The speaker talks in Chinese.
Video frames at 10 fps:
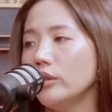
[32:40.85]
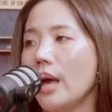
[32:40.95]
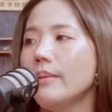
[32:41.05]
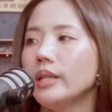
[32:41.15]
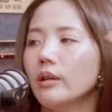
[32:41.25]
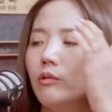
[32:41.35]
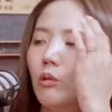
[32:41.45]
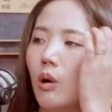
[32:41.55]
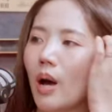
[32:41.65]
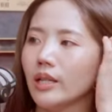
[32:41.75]
就台北内
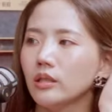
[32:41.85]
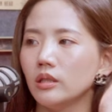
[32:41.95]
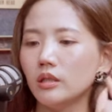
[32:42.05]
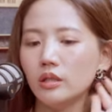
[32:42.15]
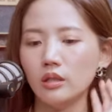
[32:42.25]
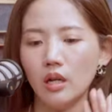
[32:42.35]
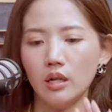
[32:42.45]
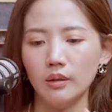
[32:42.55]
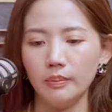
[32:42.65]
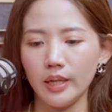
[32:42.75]
湖的花市是
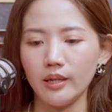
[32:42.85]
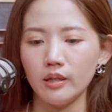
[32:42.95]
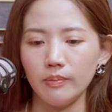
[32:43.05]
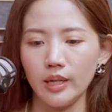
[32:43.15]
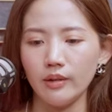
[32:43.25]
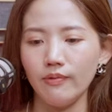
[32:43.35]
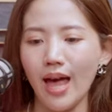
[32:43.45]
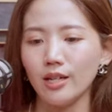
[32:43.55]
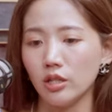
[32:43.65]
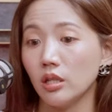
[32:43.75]
呃批批
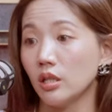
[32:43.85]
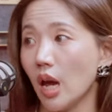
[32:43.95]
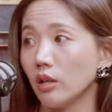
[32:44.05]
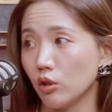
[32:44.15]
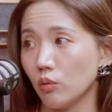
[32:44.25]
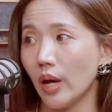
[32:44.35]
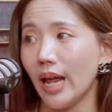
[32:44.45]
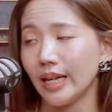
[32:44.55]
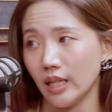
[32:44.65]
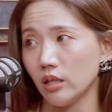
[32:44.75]
发市场之外，
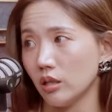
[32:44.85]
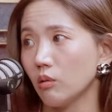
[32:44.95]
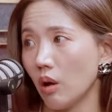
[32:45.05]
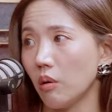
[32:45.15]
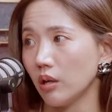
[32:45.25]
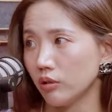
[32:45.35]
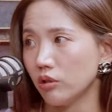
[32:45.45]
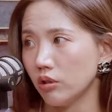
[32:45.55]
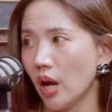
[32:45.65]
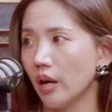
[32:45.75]
它也是观光
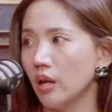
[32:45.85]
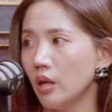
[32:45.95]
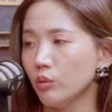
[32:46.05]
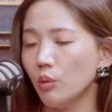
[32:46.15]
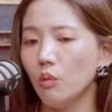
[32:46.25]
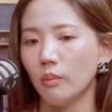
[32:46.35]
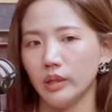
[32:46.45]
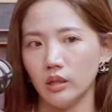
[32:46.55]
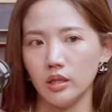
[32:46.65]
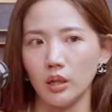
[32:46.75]
市场。所以我
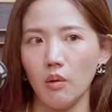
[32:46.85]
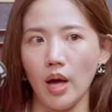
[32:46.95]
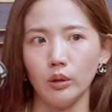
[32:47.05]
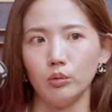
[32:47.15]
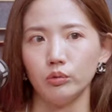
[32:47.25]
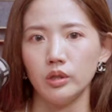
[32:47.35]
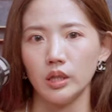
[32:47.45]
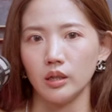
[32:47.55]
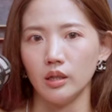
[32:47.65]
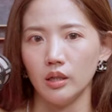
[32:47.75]
们的进花途
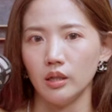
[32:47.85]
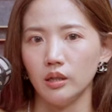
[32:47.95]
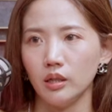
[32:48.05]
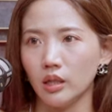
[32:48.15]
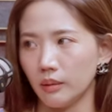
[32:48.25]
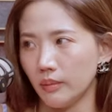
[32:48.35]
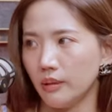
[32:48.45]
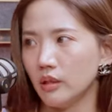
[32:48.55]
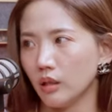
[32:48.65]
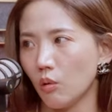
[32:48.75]
径跟你
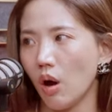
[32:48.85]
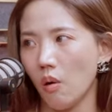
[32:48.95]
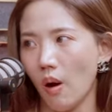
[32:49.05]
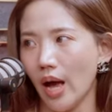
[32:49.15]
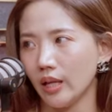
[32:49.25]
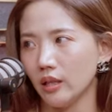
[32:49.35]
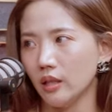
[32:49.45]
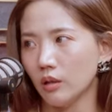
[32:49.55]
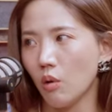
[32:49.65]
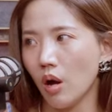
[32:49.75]
们的逛花
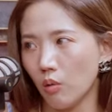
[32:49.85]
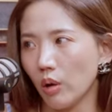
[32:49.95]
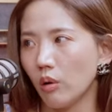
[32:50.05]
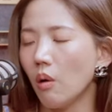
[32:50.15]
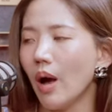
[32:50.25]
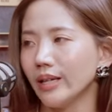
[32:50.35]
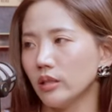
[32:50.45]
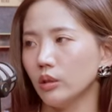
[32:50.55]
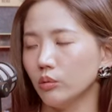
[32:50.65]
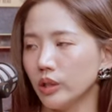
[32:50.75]
逛观光花
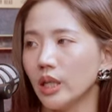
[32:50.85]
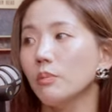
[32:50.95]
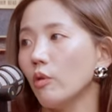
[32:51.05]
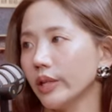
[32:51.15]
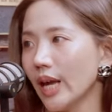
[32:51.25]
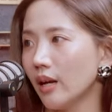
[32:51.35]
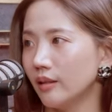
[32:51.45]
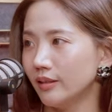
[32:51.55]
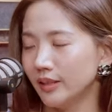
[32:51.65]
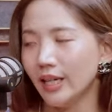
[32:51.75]
市的途径一模一样，哦，
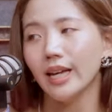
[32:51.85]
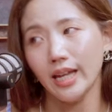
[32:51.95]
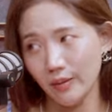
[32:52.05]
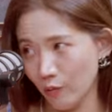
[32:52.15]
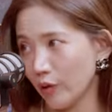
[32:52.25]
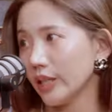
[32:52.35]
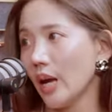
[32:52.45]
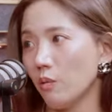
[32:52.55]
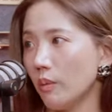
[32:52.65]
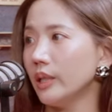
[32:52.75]
是完全一模一
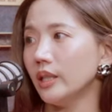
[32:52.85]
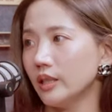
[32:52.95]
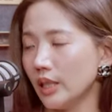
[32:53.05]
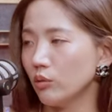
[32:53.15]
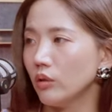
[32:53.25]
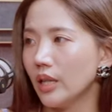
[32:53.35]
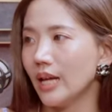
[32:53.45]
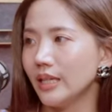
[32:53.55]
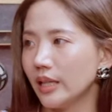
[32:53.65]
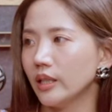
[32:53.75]
样。我们的接触的
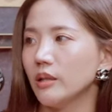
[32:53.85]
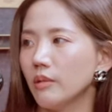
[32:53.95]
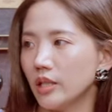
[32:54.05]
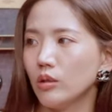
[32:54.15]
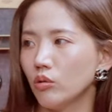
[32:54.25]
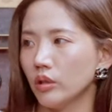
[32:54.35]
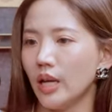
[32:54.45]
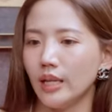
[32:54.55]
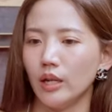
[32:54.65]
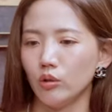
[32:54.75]
摊商跟你们接触的
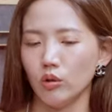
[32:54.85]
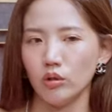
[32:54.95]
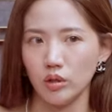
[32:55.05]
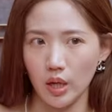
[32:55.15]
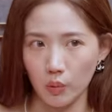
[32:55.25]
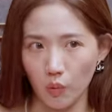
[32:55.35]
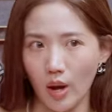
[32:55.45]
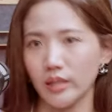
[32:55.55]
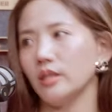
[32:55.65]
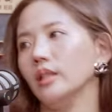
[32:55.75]
摊商就是内湖
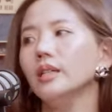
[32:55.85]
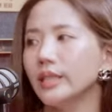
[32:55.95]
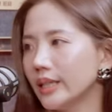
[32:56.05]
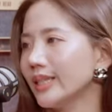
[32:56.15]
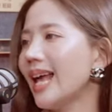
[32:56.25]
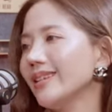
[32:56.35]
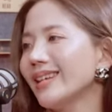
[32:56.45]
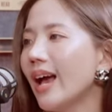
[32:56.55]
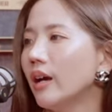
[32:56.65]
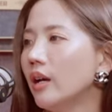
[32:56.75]
花市的那几个摊
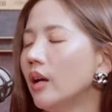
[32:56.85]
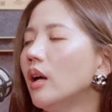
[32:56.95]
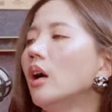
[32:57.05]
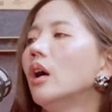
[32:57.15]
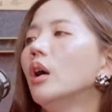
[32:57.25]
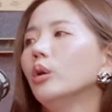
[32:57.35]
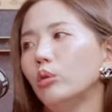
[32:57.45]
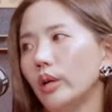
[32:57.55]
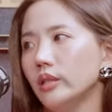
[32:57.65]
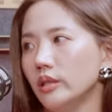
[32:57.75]
商。明白。
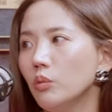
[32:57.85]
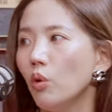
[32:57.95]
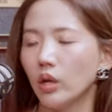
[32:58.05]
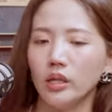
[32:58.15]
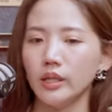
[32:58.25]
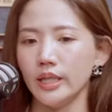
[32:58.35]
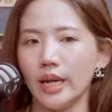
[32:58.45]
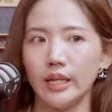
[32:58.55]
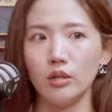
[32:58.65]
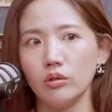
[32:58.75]
对，只是我可能
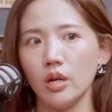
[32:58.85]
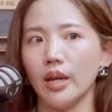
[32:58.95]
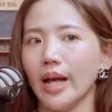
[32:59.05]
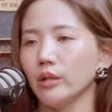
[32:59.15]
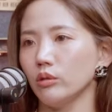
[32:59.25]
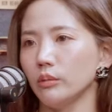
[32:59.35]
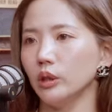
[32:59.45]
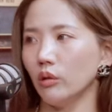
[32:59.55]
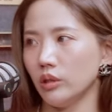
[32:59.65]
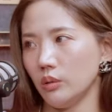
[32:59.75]
前一天就知道它有什么
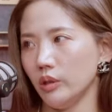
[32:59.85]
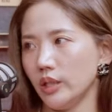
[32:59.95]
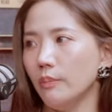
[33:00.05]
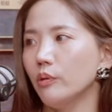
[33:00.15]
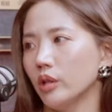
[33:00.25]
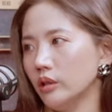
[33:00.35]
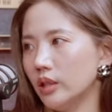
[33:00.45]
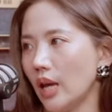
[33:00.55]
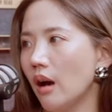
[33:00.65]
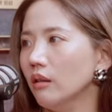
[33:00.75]
东西，我先 book
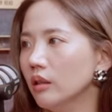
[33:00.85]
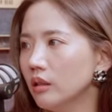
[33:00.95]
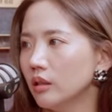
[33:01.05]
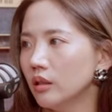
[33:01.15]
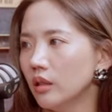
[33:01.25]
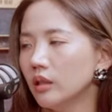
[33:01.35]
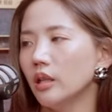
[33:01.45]
掉了。懂。